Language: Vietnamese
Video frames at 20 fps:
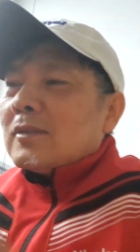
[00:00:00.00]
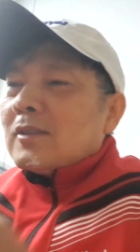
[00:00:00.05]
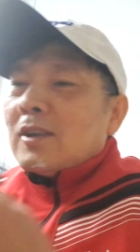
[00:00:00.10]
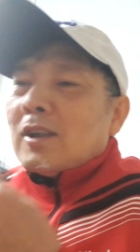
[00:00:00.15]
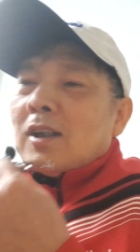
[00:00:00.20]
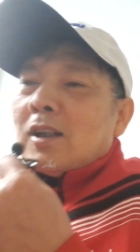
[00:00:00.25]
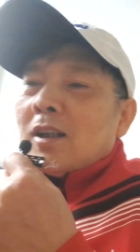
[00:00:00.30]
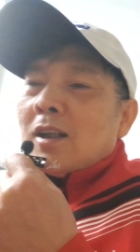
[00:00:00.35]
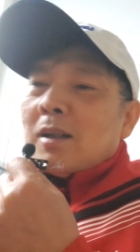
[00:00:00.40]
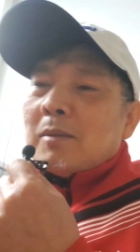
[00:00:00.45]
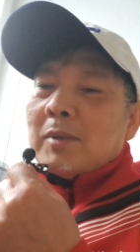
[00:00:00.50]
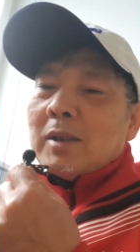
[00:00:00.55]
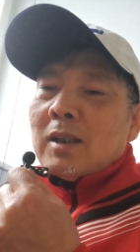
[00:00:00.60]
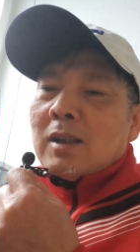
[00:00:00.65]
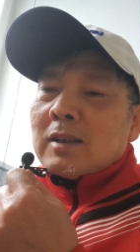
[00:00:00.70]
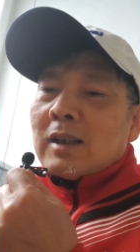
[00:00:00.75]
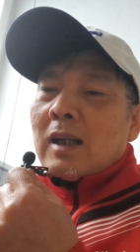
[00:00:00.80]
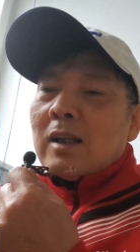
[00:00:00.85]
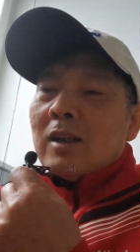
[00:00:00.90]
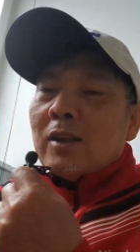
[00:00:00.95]
Rồi đó, bây
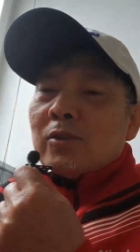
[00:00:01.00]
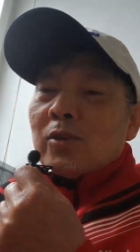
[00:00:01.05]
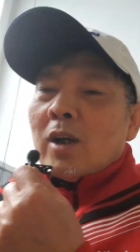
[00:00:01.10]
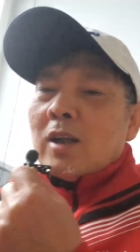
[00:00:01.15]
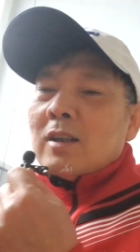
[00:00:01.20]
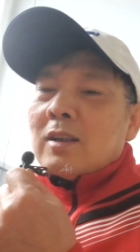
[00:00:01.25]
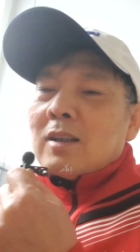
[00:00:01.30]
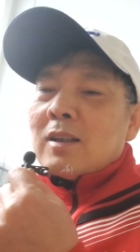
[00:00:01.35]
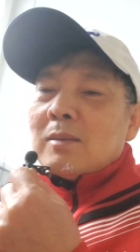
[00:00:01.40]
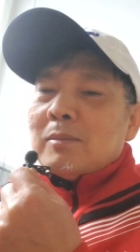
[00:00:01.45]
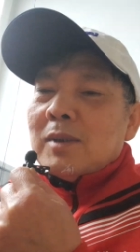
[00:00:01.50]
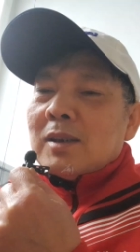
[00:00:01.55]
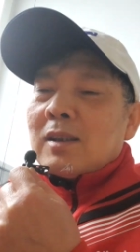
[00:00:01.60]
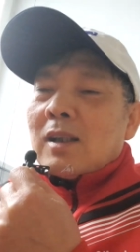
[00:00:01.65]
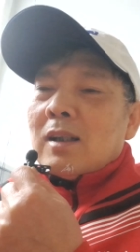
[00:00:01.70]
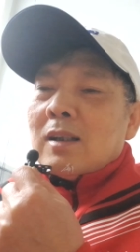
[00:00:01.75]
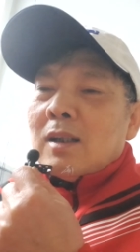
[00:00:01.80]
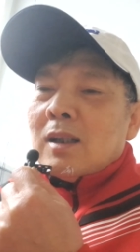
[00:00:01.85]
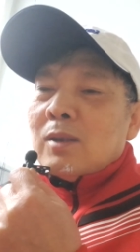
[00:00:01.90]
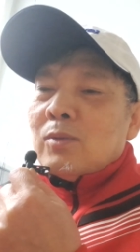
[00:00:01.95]
giờ trả lời chuẩn đó, biết
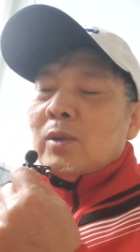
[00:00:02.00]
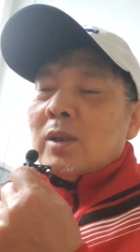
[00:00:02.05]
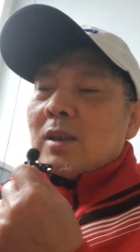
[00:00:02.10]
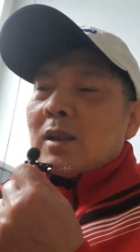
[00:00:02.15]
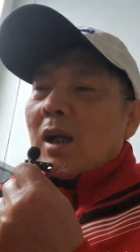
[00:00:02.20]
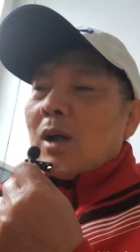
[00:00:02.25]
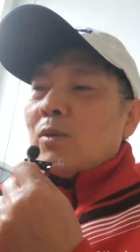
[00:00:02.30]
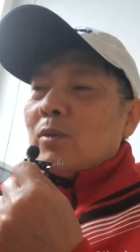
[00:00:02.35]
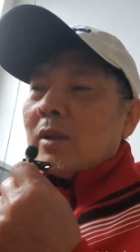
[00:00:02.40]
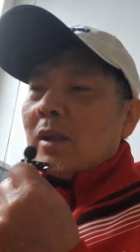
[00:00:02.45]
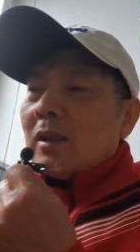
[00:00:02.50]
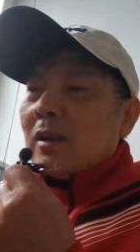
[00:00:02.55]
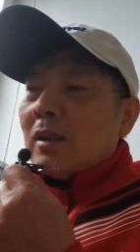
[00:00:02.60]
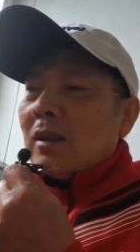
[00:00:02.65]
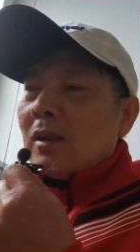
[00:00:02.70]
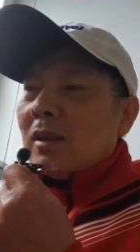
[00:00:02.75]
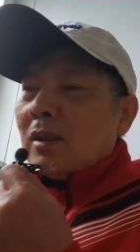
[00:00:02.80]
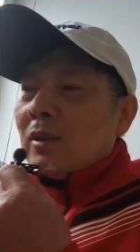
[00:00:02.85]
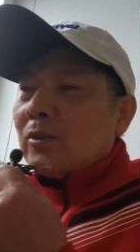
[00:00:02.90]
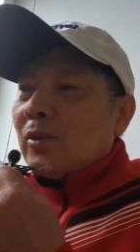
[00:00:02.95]
trả lời nguyên câu vậy
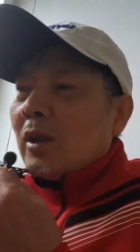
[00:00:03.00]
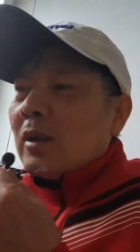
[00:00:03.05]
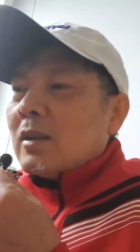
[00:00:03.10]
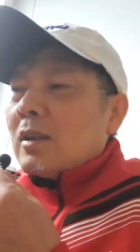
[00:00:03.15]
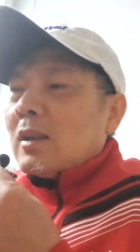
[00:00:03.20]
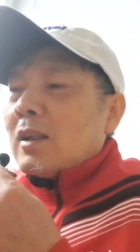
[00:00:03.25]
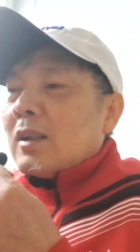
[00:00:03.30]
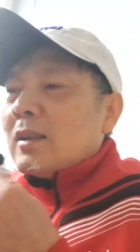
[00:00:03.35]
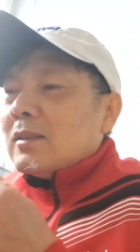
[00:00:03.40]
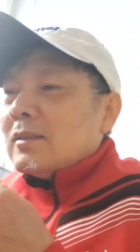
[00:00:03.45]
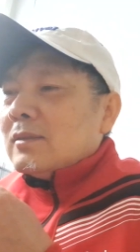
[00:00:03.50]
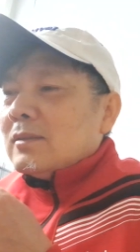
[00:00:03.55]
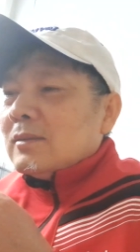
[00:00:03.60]
là chuẩn rồi đó